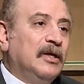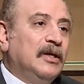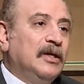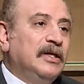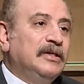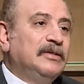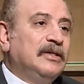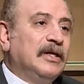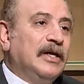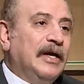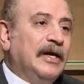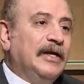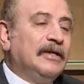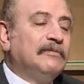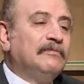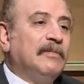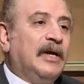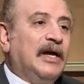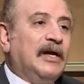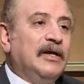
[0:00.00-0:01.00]

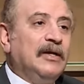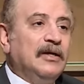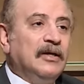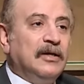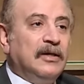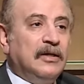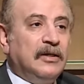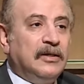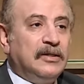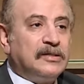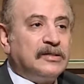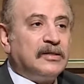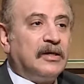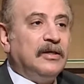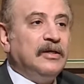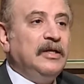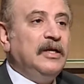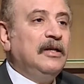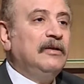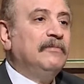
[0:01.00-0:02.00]
الاتجاهات مع آه،
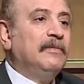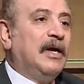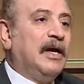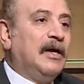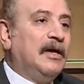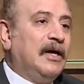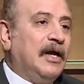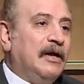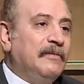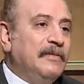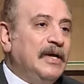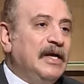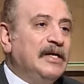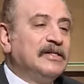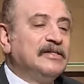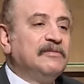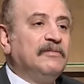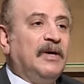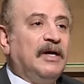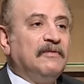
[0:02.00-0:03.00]
إسرائيل مع
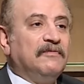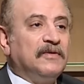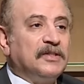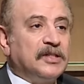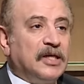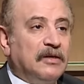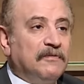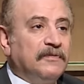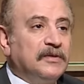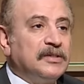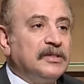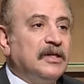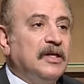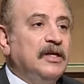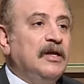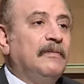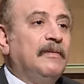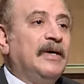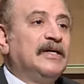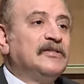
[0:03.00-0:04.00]
حماس مع الفصائل
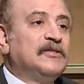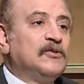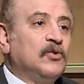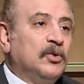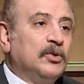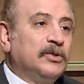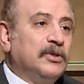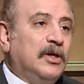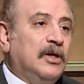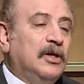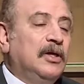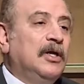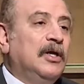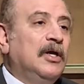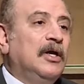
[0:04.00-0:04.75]
الفلسطينية مع السلطة